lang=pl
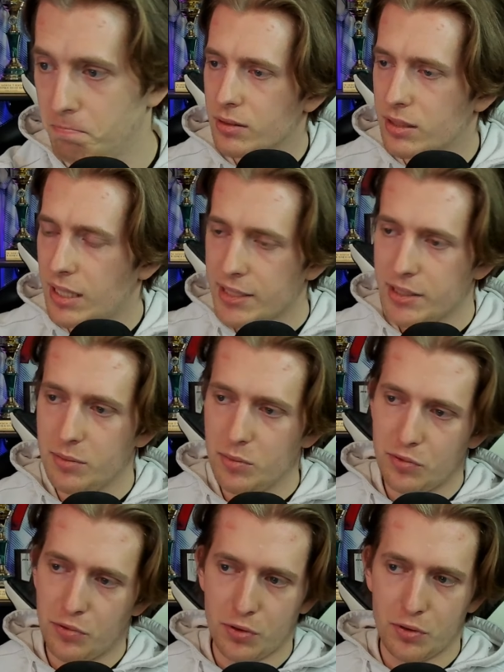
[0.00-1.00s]
Zanim
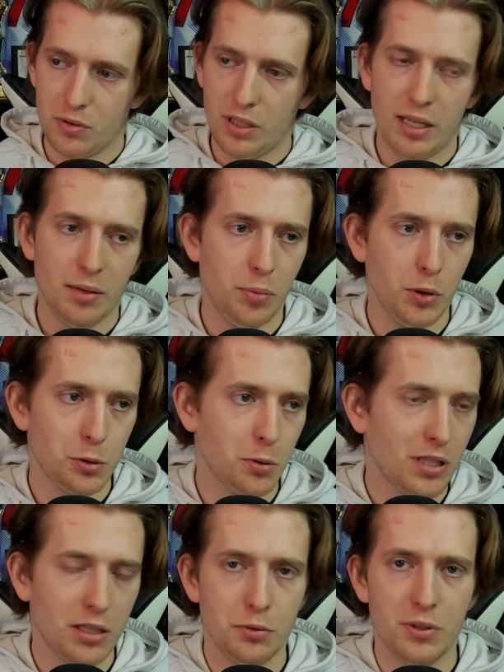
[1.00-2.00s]
w ogóle poszło
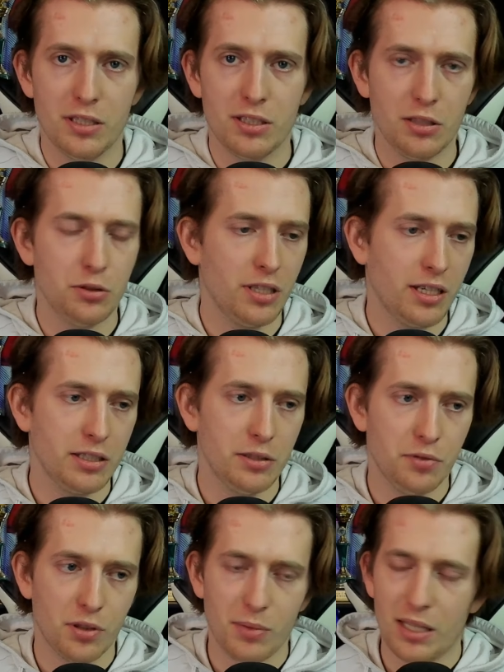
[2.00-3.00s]
na Twitterze już jakaś
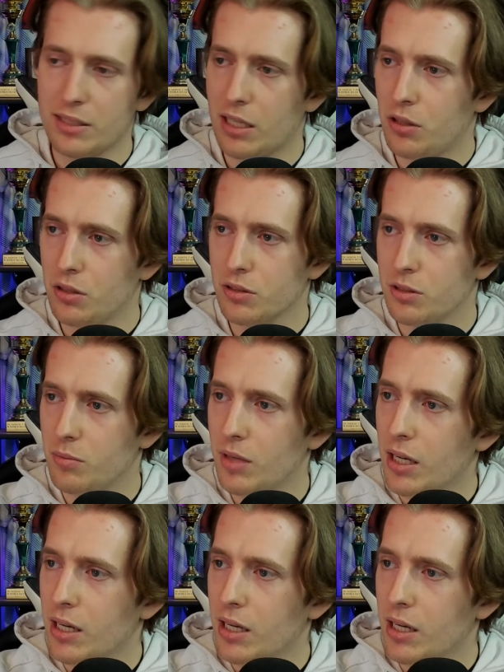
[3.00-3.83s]
informacja o tym,